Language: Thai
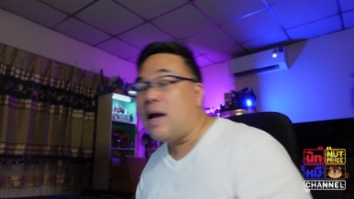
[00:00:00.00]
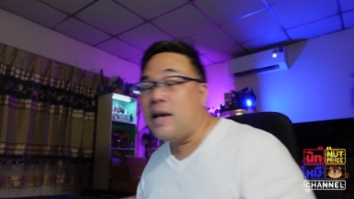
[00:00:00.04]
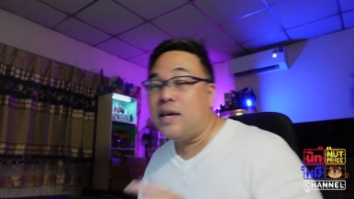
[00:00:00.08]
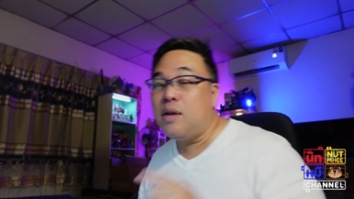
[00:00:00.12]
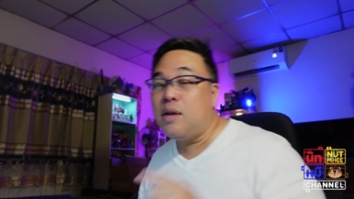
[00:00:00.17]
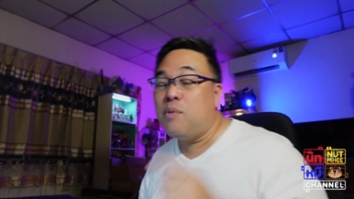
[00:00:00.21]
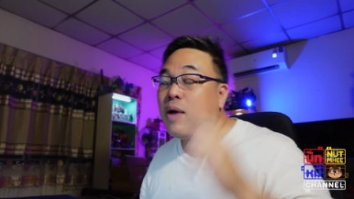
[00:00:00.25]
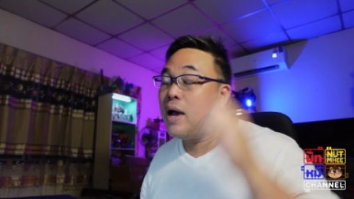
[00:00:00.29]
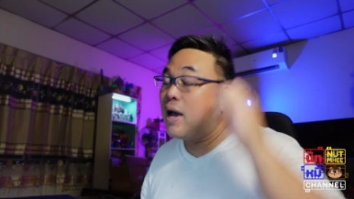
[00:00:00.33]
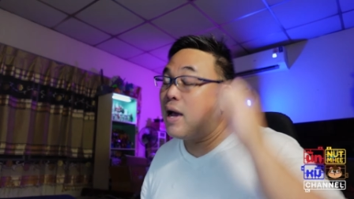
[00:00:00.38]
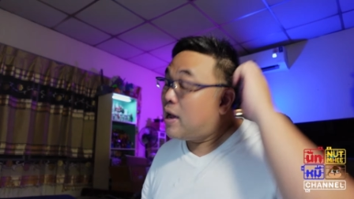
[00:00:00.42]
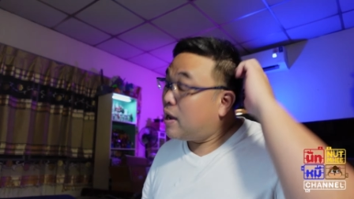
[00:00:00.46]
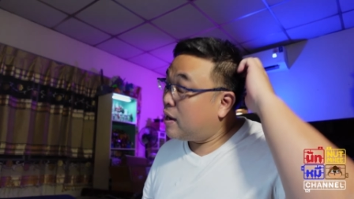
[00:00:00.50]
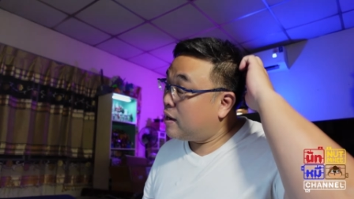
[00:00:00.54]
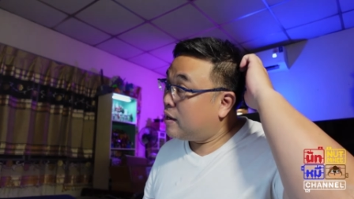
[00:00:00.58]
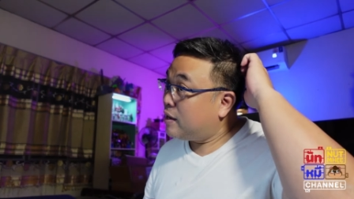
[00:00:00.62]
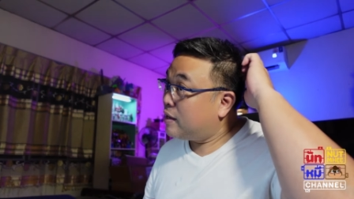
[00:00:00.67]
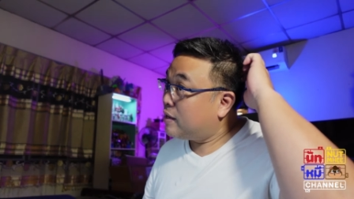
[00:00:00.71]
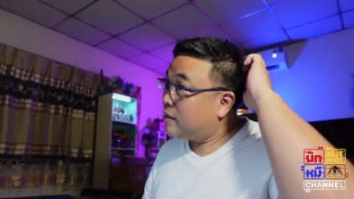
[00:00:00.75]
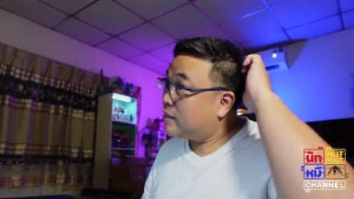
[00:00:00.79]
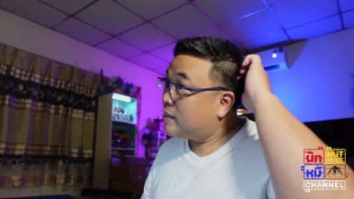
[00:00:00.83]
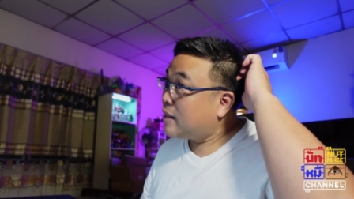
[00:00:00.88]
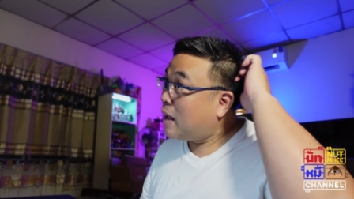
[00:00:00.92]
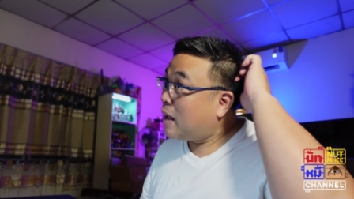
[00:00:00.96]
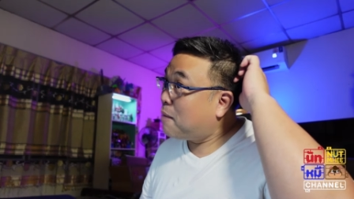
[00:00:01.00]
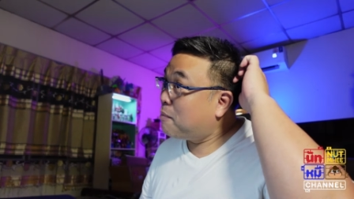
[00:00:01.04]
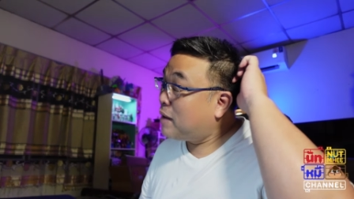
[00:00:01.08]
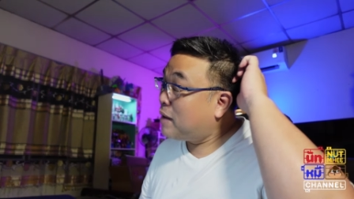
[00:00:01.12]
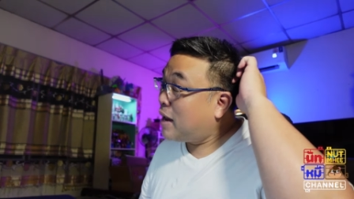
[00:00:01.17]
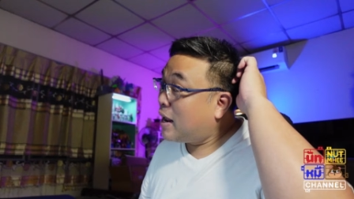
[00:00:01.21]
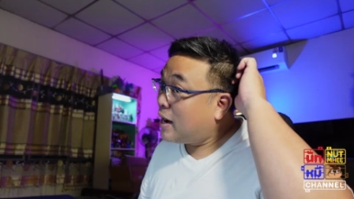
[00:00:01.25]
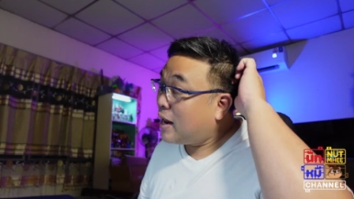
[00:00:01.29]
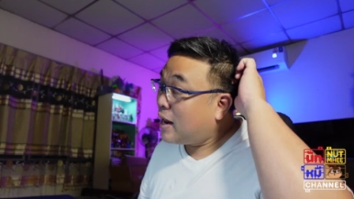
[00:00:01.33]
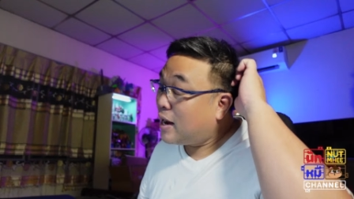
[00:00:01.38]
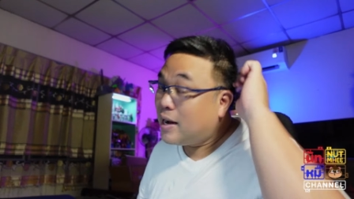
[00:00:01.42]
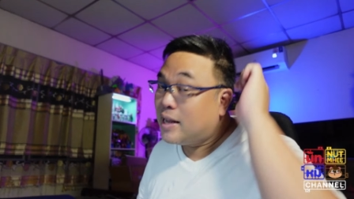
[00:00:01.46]
ว่าตามร้าน
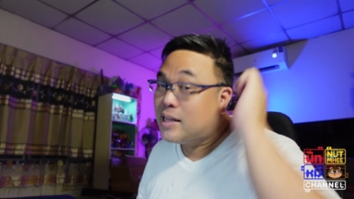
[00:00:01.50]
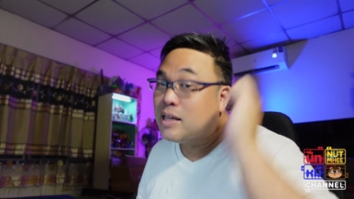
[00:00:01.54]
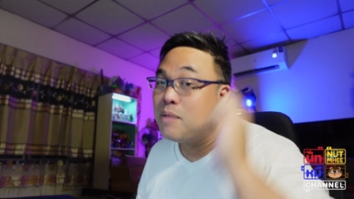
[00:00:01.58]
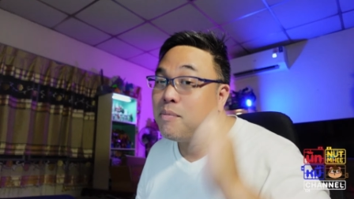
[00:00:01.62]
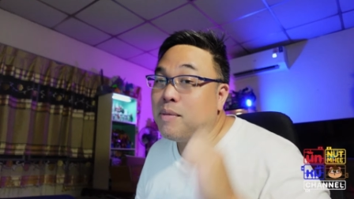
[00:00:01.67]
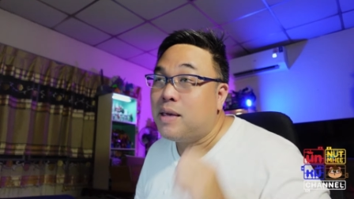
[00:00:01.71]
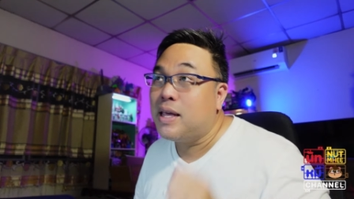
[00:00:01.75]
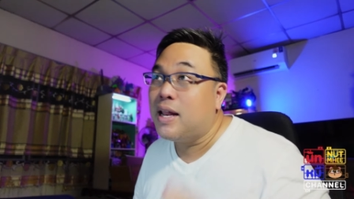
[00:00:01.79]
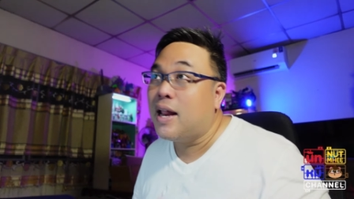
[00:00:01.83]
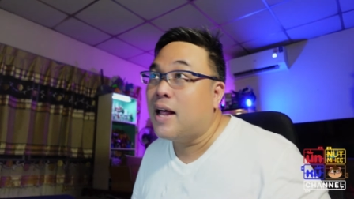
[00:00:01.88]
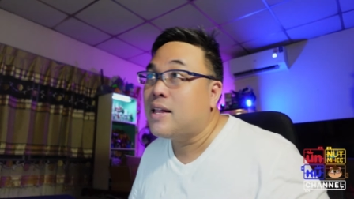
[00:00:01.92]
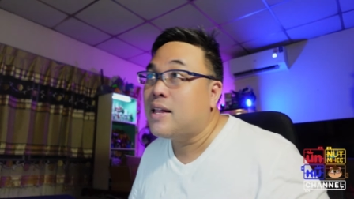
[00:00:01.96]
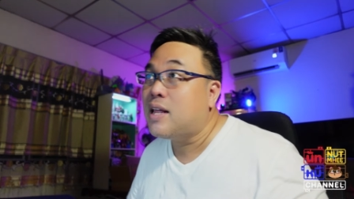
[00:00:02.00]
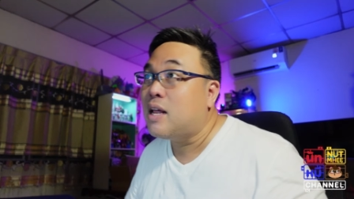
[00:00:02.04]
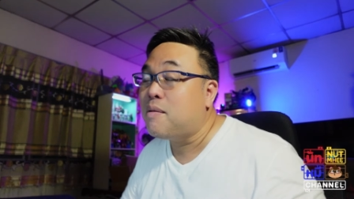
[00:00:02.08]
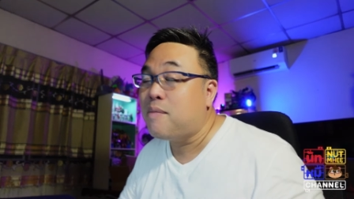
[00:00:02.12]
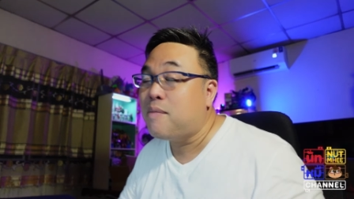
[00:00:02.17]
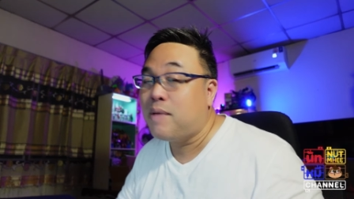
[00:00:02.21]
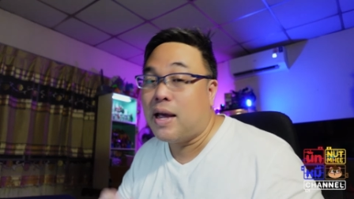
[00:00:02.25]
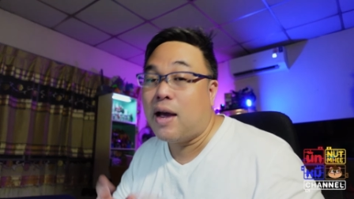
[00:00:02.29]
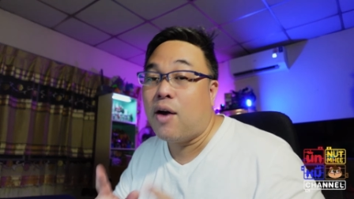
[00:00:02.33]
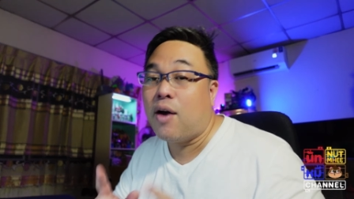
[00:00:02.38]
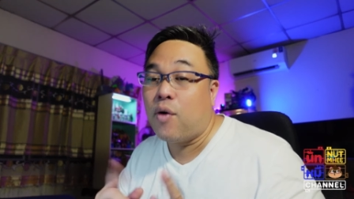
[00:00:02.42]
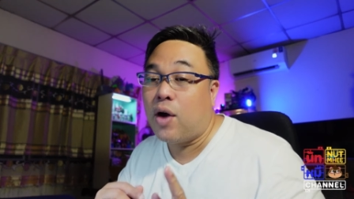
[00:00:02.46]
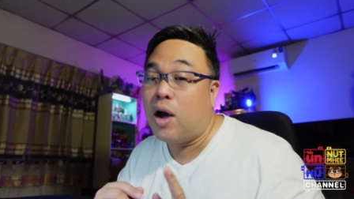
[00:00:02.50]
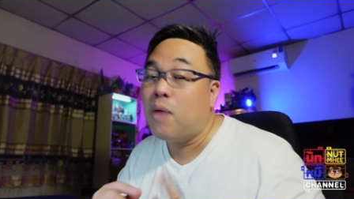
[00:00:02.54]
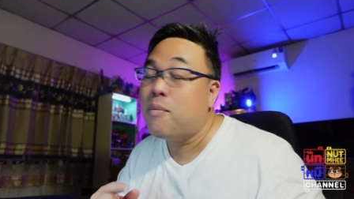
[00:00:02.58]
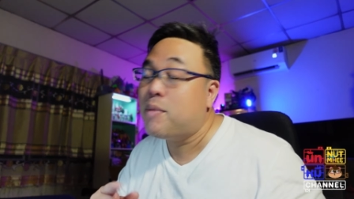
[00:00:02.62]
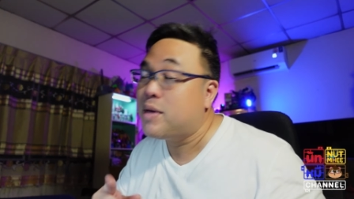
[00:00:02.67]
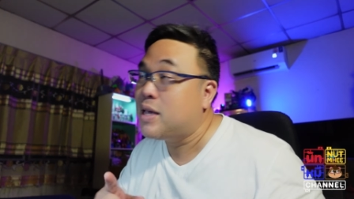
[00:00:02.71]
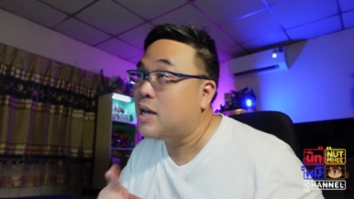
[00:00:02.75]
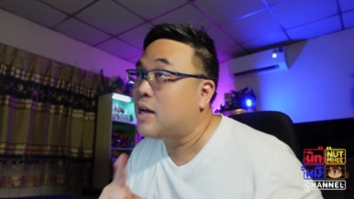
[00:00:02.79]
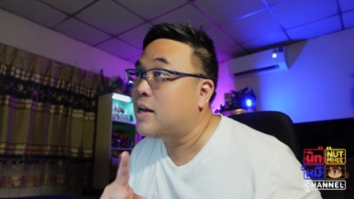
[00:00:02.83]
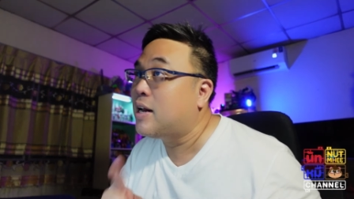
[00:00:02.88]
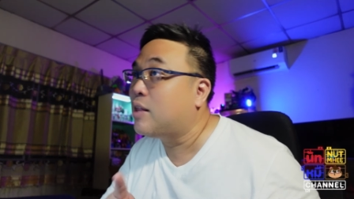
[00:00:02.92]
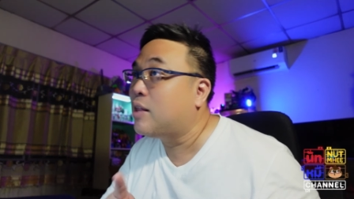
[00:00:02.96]
น่าจะมีนะน่าจะมีเขาเข้ามาเยอะ
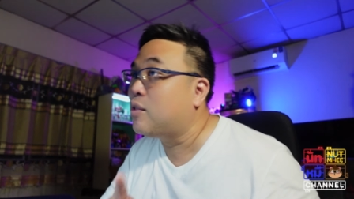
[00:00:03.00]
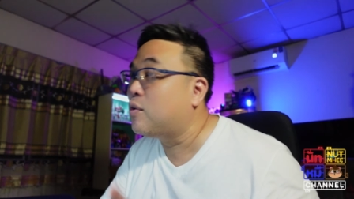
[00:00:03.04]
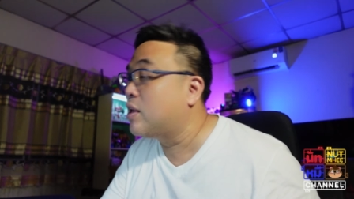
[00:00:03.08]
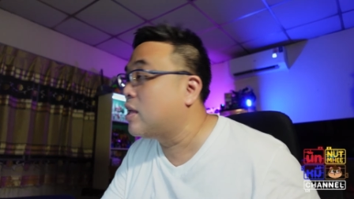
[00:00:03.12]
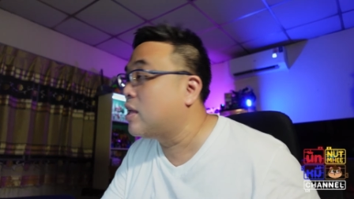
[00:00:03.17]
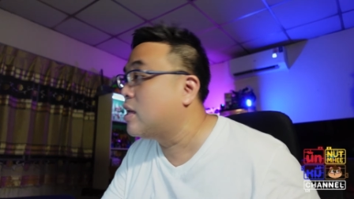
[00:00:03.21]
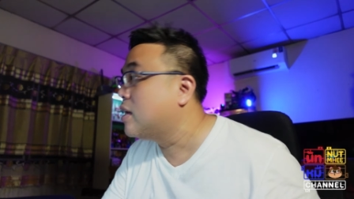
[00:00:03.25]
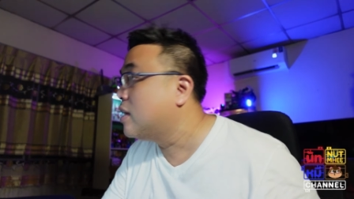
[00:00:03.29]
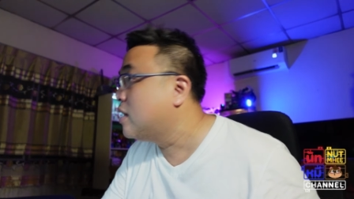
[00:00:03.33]
นะตัวนี้เพ